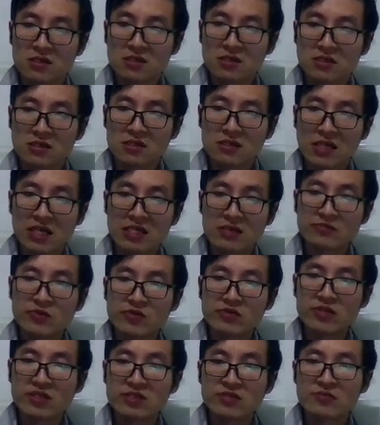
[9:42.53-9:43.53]
它的目
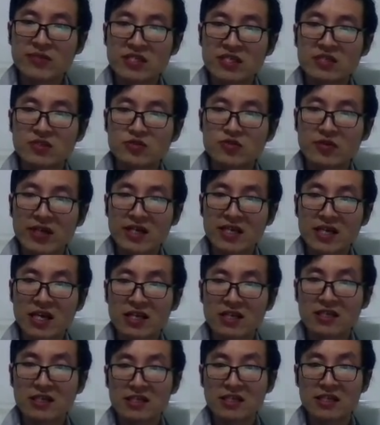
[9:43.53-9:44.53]
的就变成损害他人
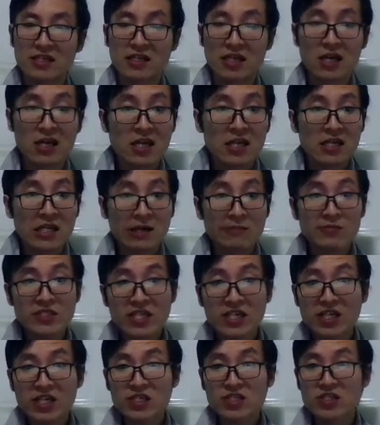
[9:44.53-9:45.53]
的利益了。那么
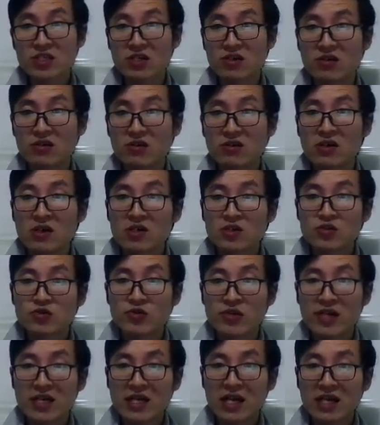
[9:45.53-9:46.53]
这个时候，损
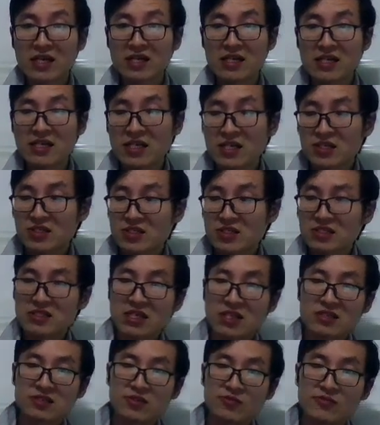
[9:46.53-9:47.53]
害他人的利益实际
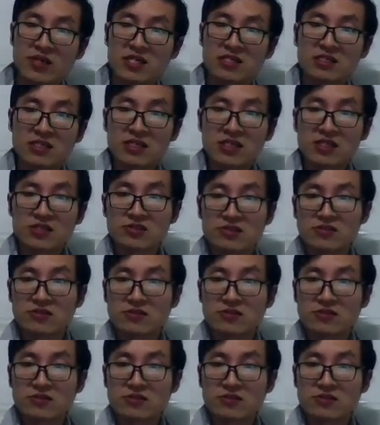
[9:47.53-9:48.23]
上就变成了一种。